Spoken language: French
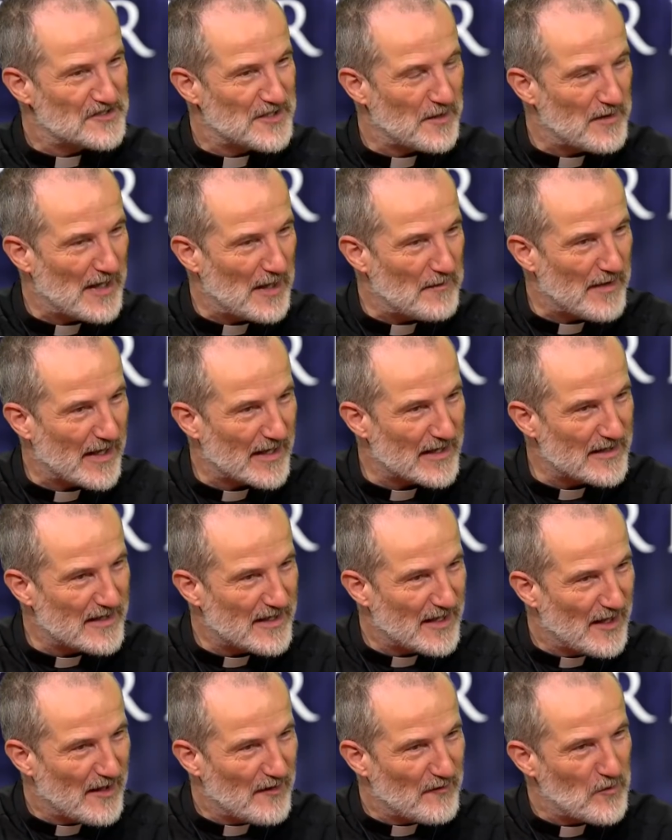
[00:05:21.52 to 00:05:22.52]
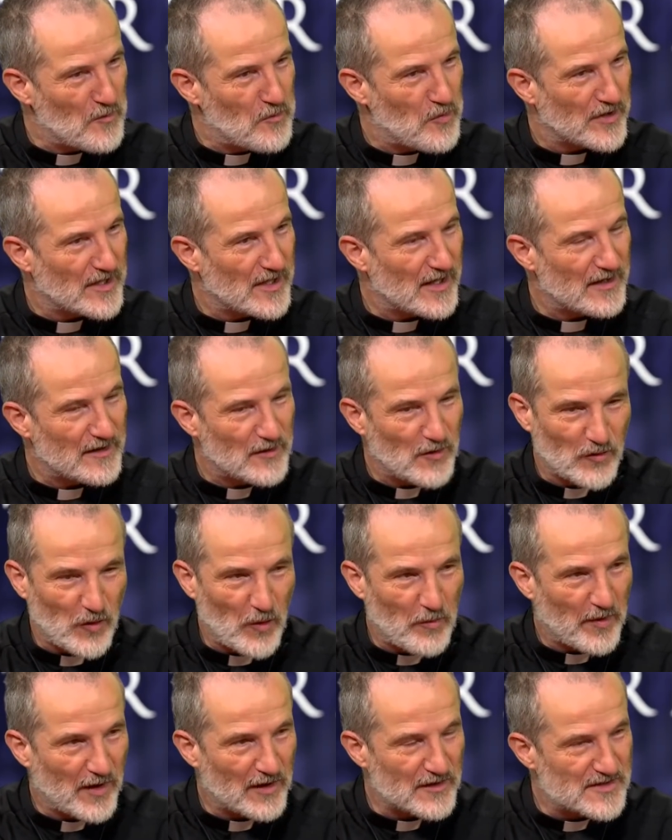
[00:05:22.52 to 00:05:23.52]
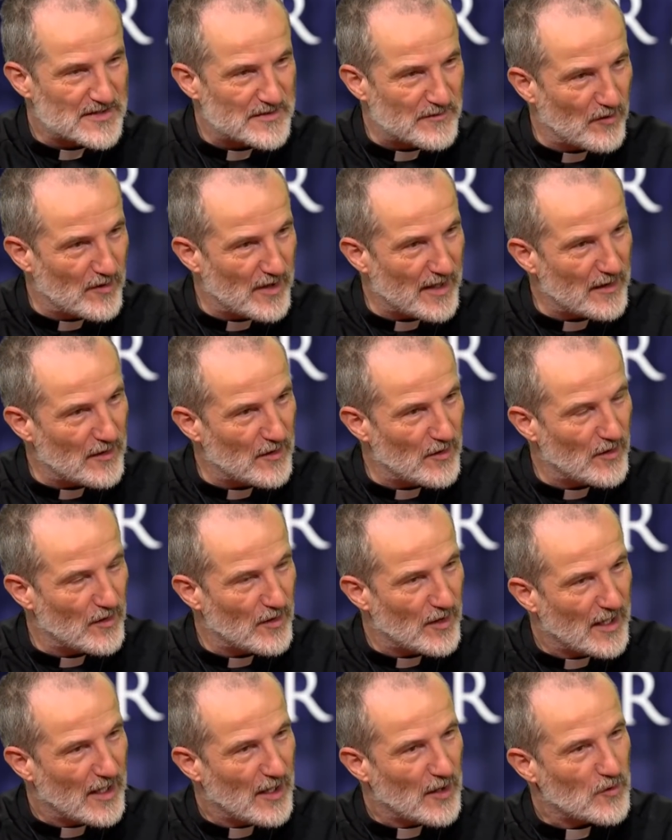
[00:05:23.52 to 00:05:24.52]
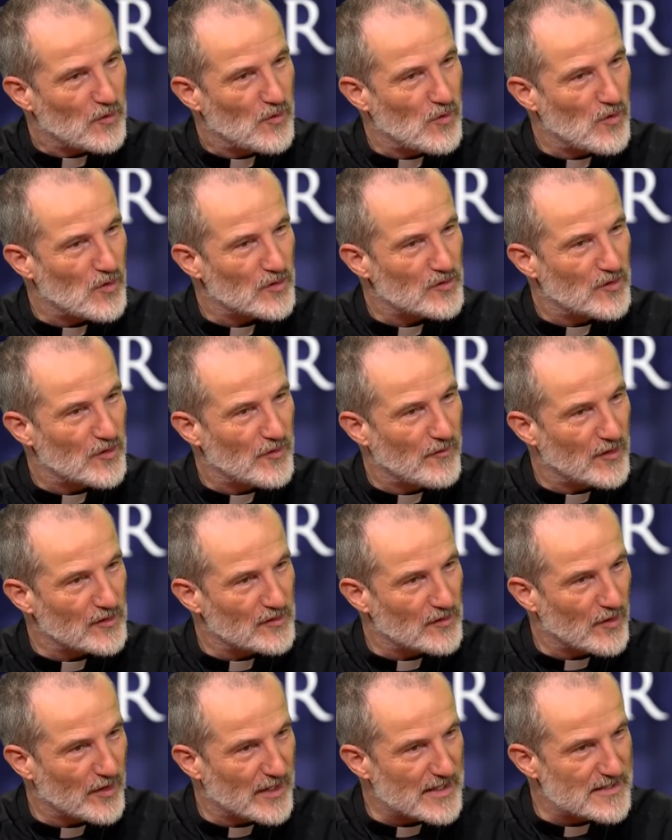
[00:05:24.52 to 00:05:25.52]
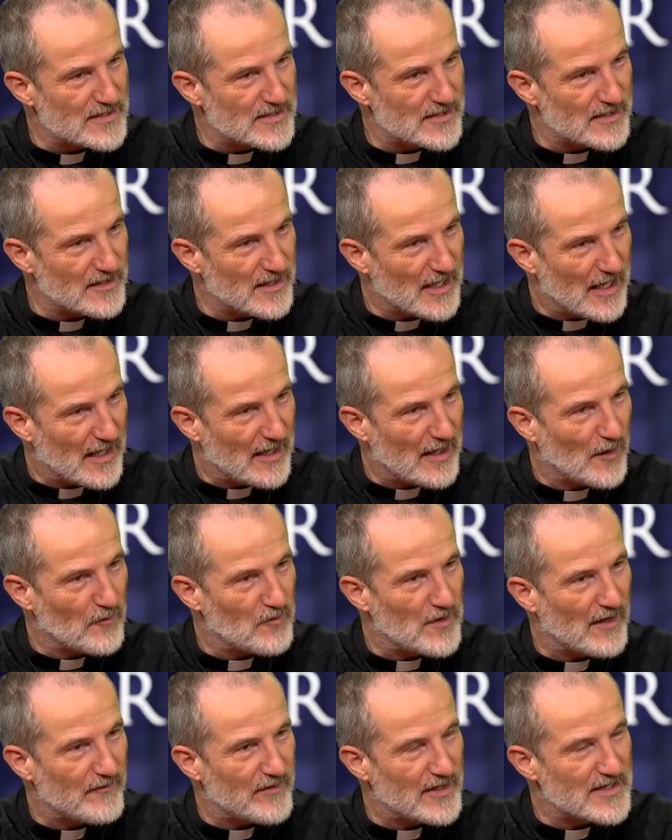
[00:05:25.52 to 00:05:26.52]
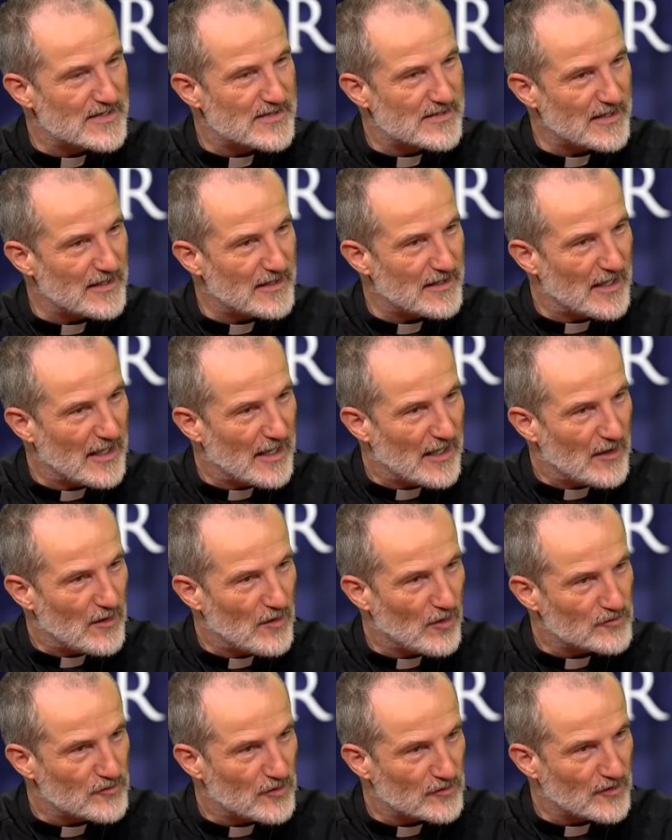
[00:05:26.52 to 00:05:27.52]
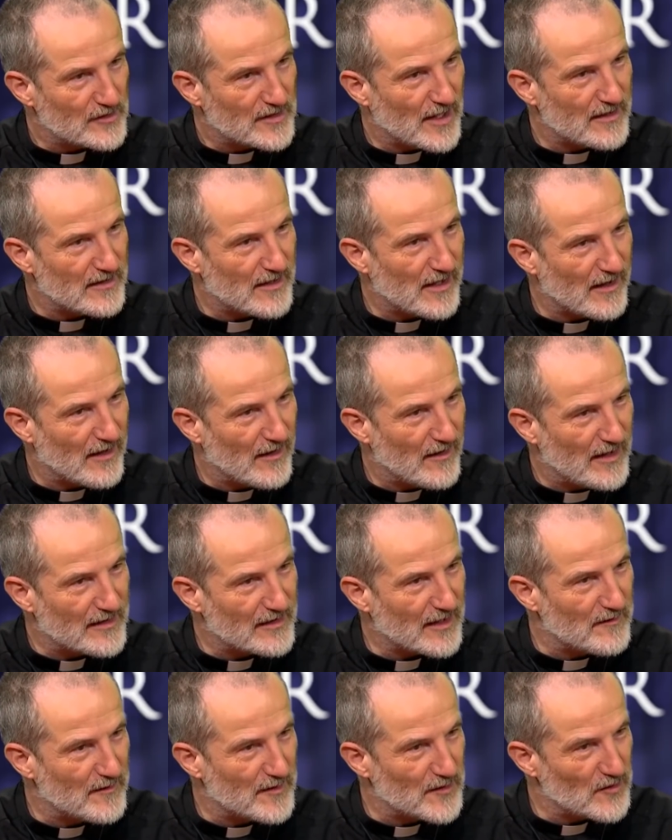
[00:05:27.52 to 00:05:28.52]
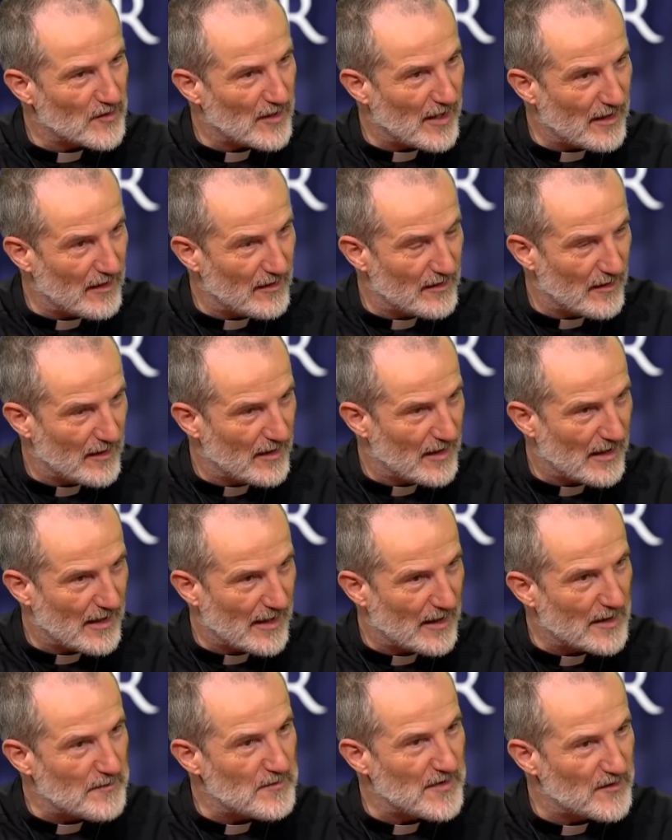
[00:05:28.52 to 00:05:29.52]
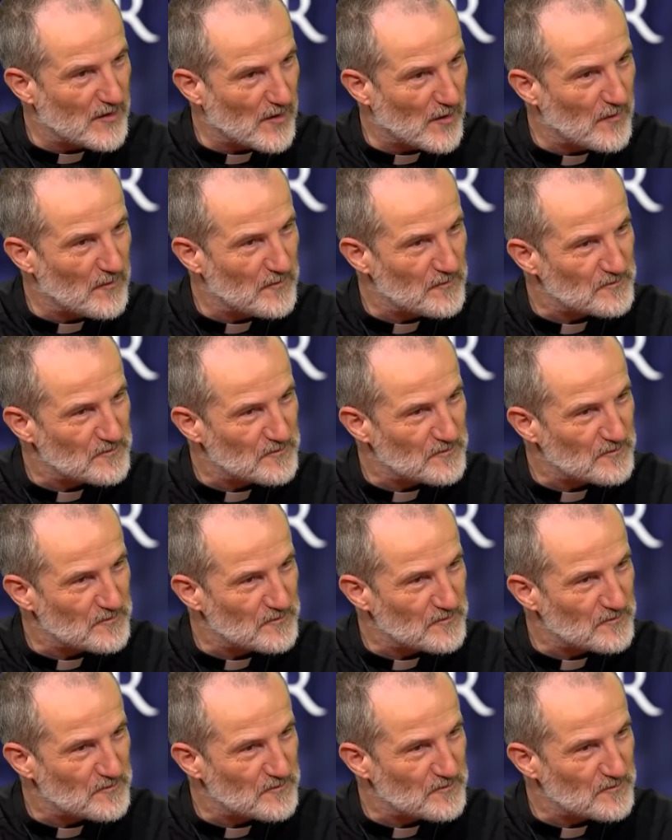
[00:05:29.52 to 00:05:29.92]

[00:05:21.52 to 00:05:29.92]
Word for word: Jamila Marie, vous priez donc reprendre, si vous voulez, le cours de votre récit, là où vous l'avez laissé lors de notre dernière euh, émission.